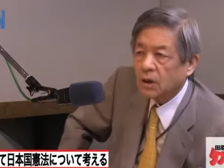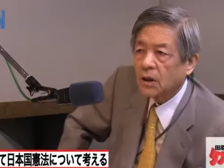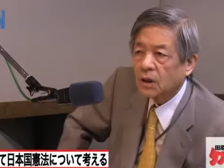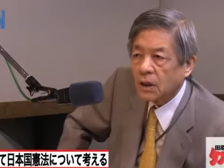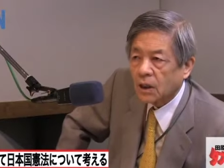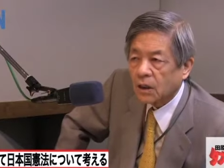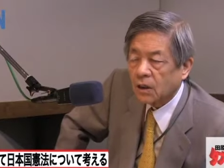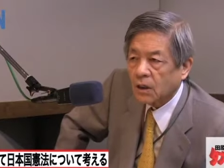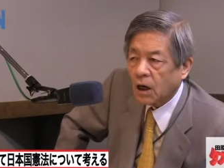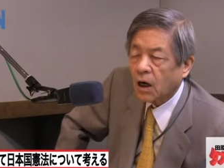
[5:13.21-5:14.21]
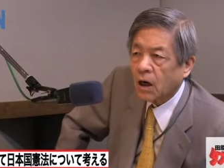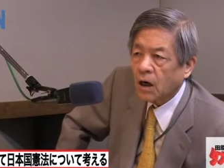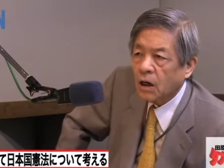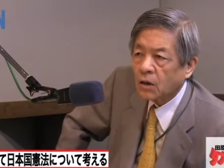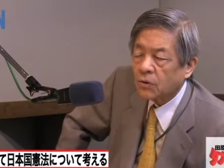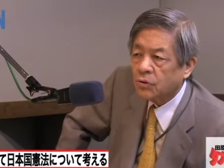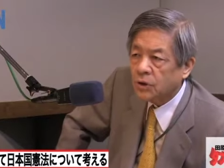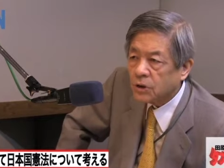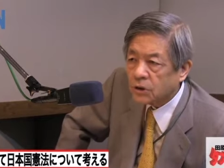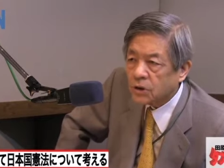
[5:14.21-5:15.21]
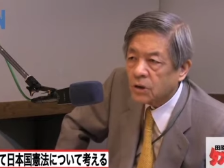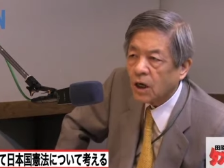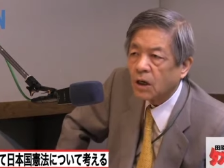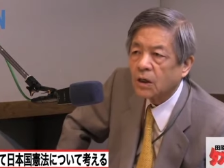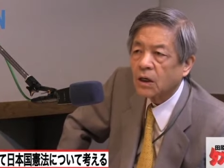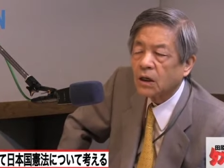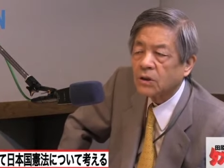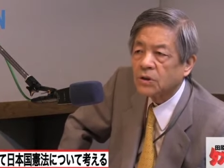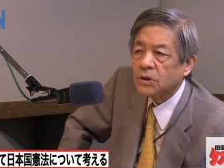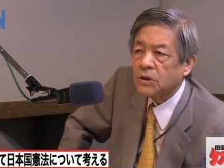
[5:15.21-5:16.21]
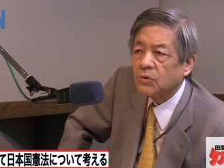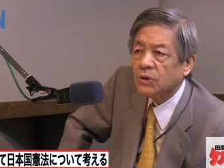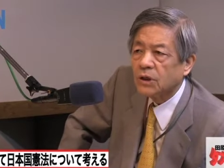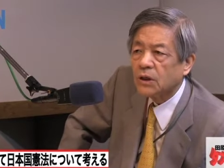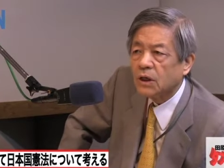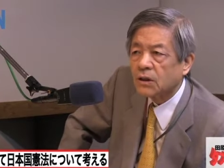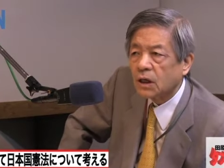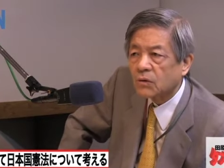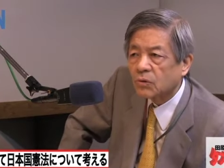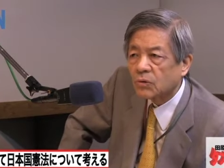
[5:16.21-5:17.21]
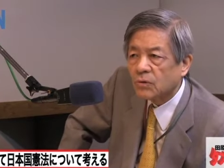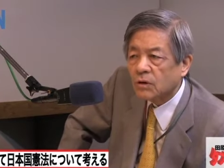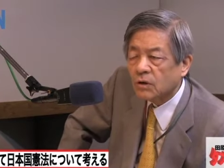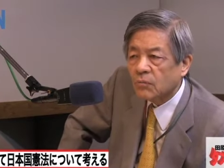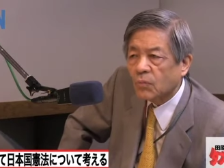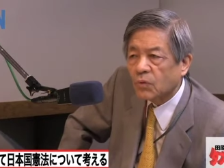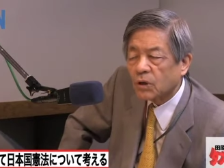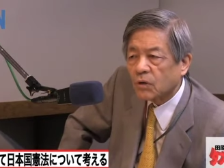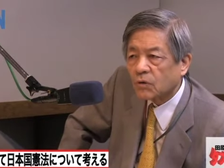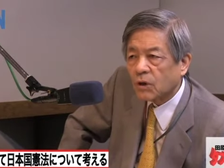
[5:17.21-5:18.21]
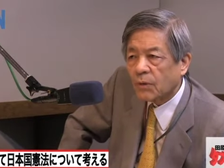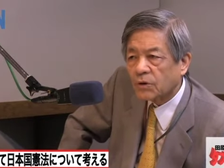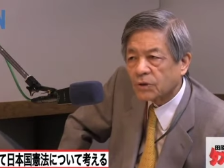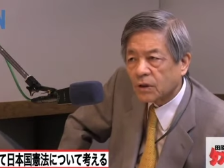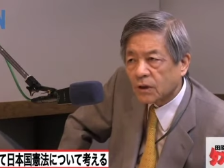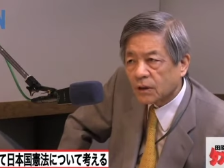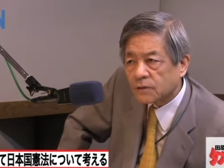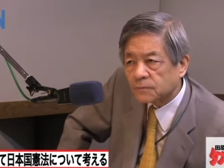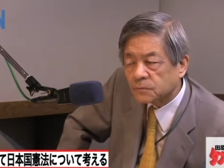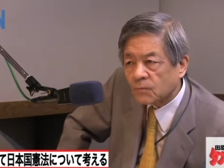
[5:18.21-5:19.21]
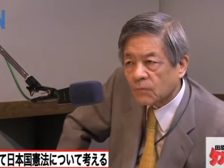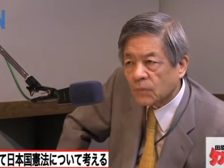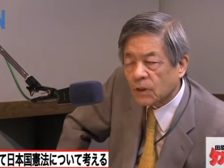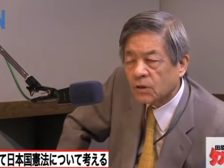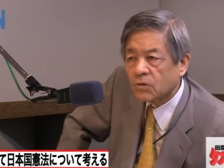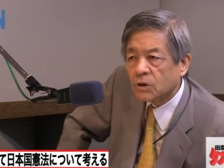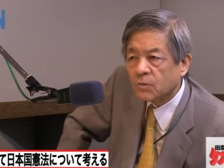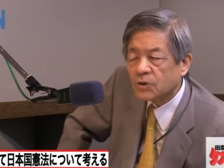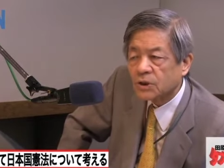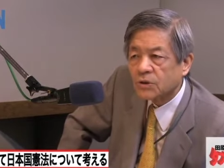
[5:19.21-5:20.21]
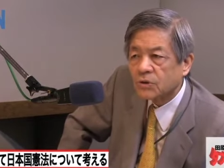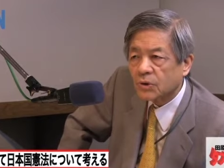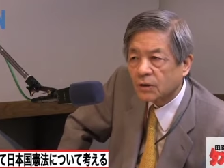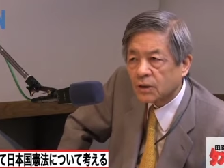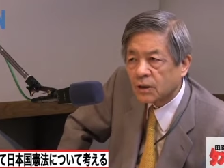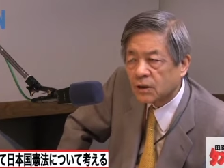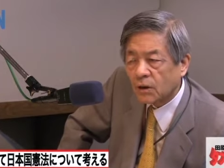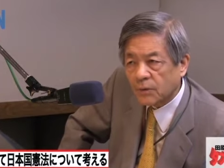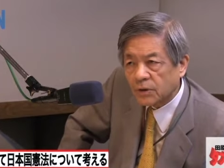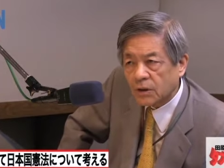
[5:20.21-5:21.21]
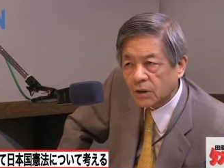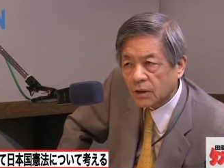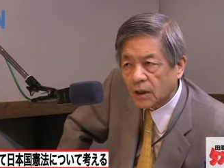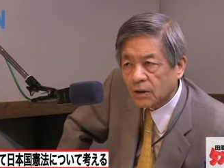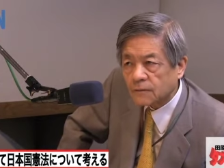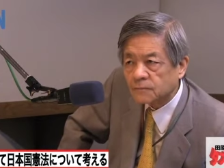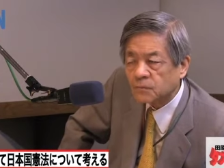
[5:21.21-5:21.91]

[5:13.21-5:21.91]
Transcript: からね、はい、あ国っていうのはね信用できないんだと、うん、僕らを騙したんだという気持ちが強かった、騙されたんだと。